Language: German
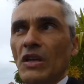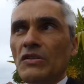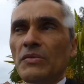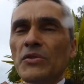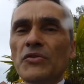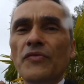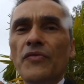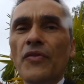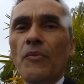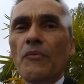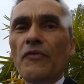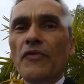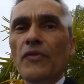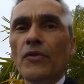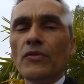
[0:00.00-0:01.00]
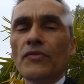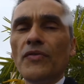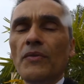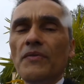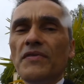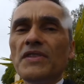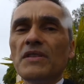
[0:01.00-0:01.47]
zwischen 5 und
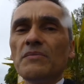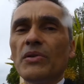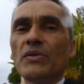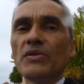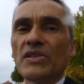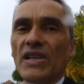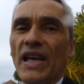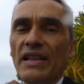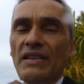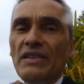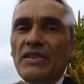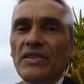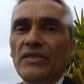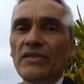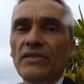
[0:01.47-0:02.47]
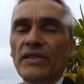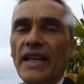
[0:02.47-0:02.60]
15 Prozent